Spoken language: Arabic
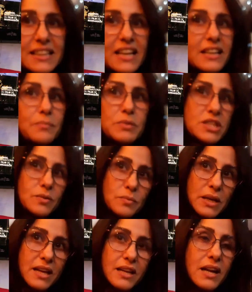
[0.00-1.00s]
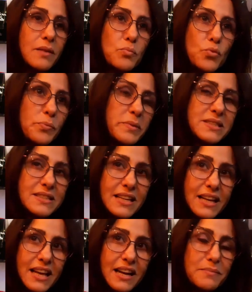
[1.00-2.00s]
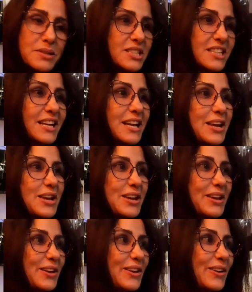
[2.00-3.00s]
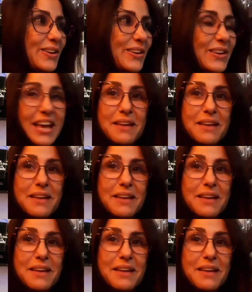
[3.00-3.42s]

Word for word: انا راني ماشي انا راني ممثله راه ماشي آه،